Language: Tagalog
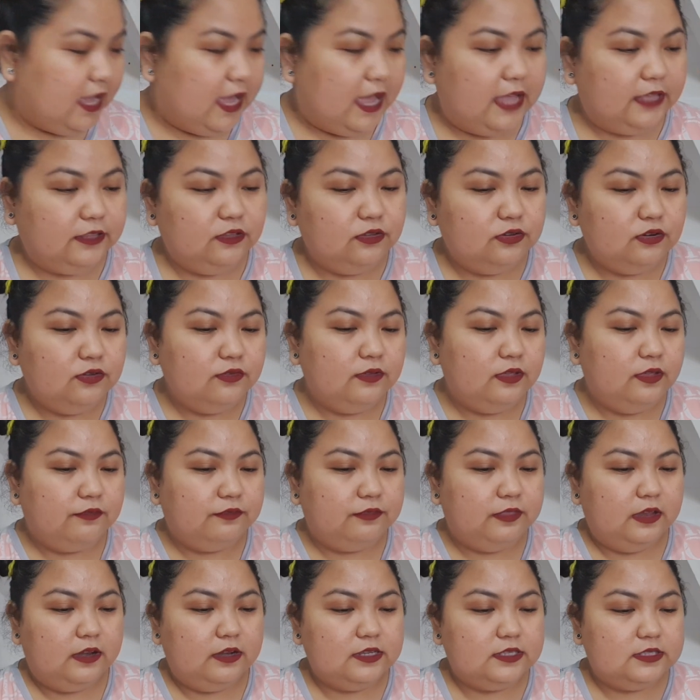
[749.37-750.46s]
I don't know if
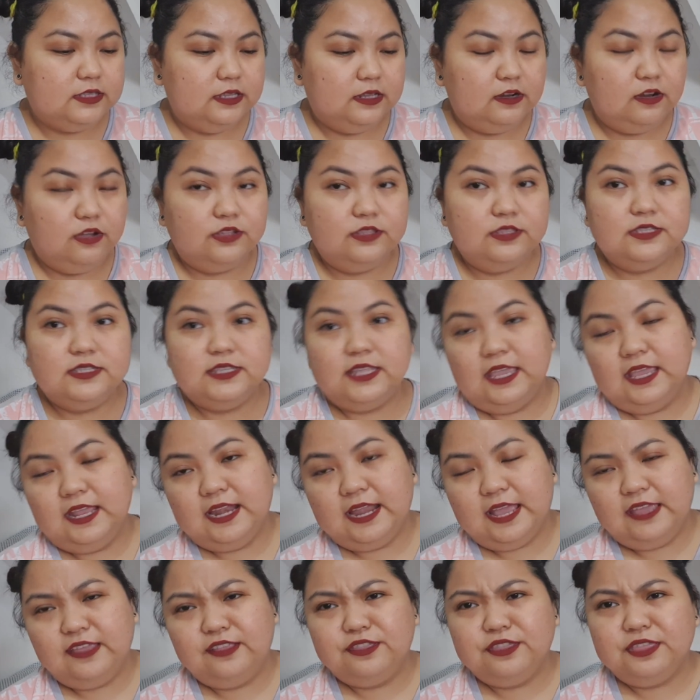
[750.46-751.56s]
they're still on sale.
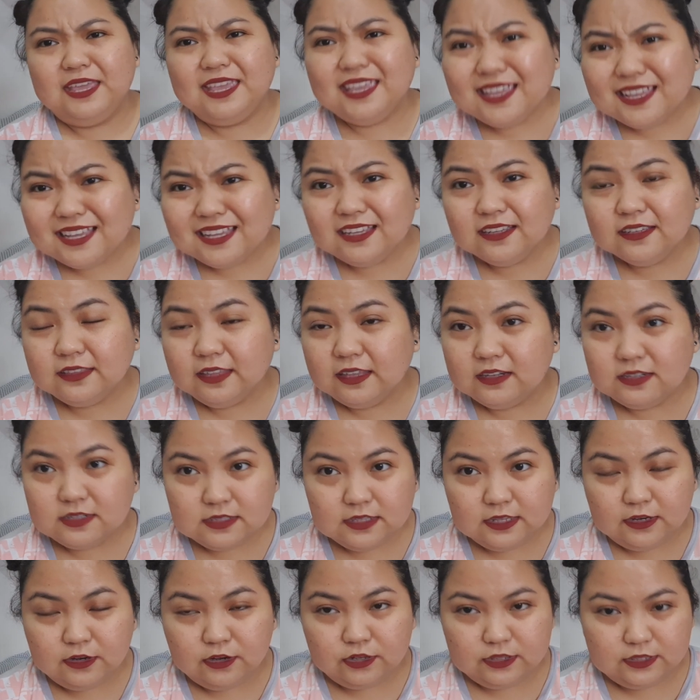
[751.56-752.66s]
I think they're
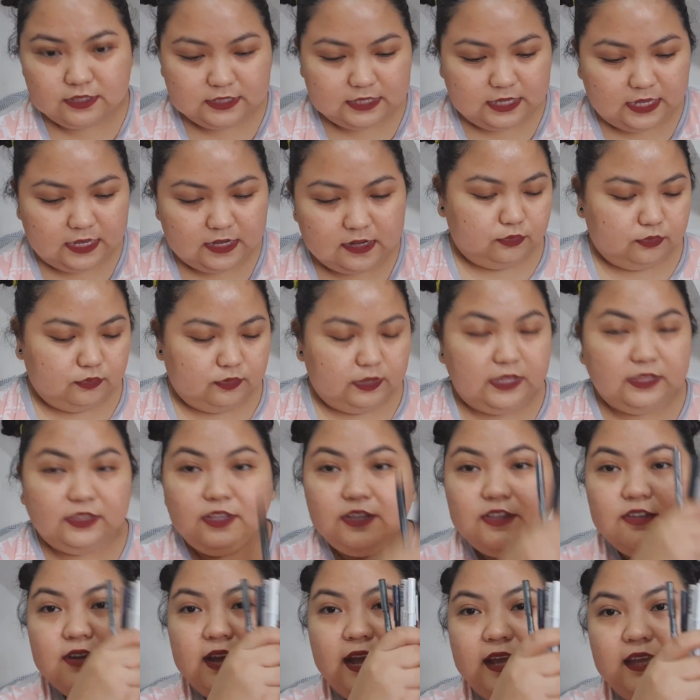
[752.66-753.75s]
still on sale. Ito
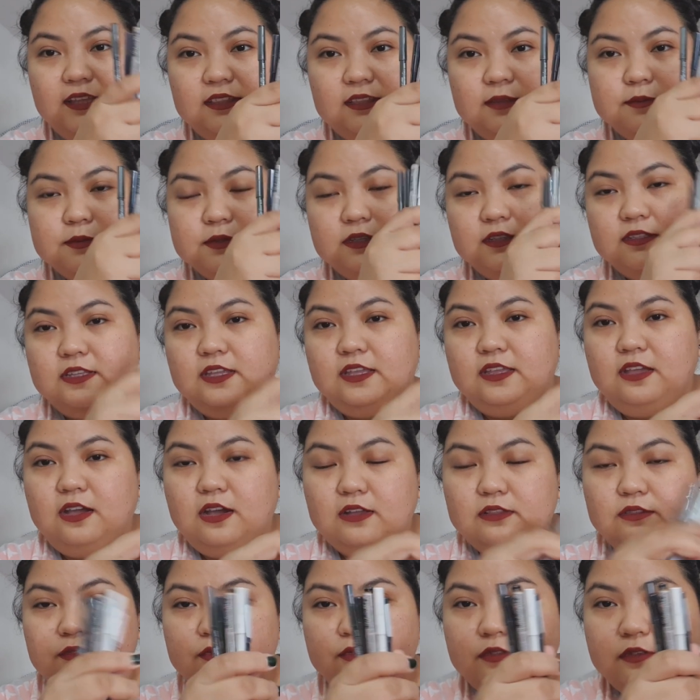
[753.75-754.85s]
yung items that I
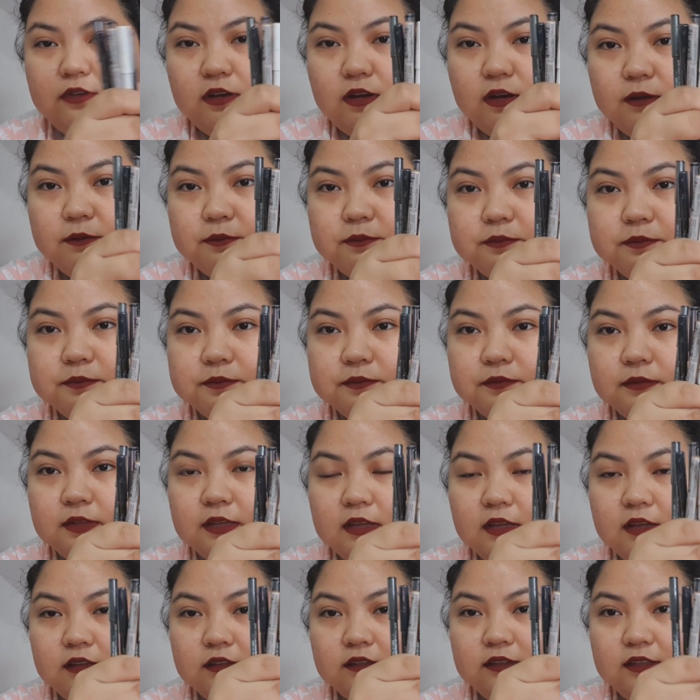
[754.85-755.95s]
got from
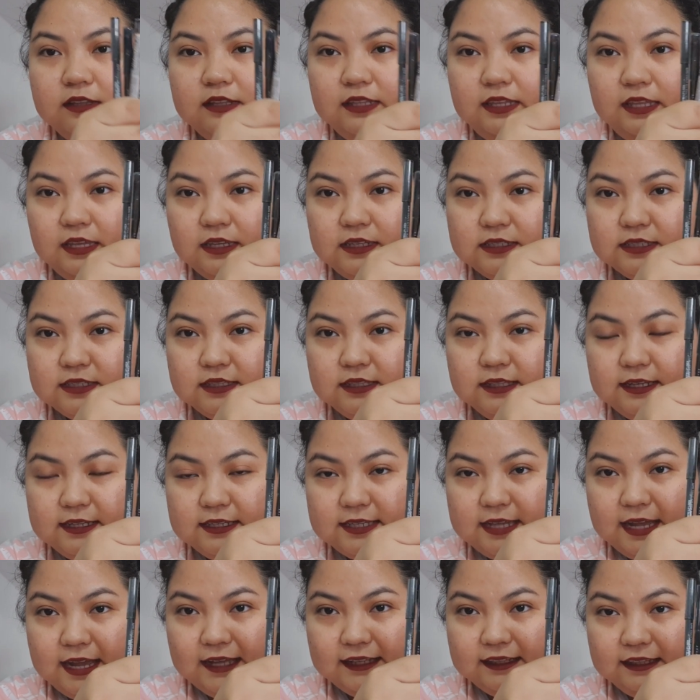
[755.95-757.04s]
the NYX
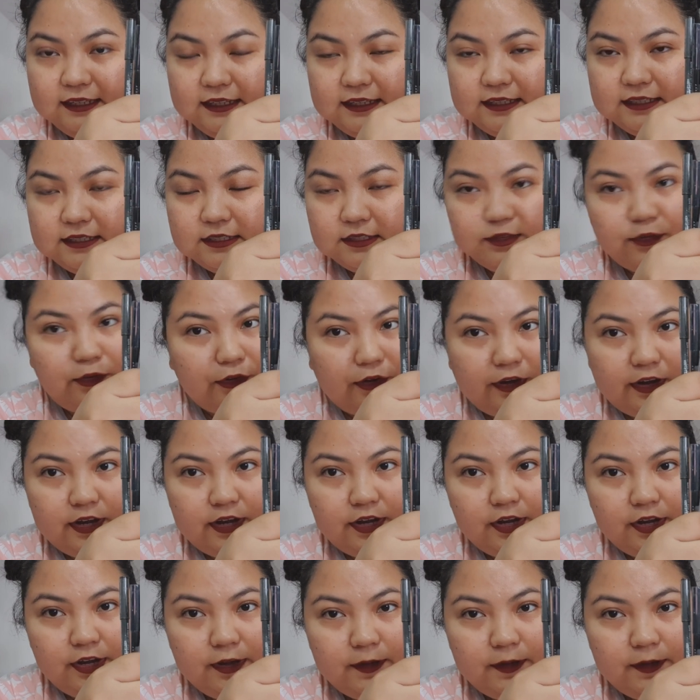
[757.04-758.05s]
Lazada store.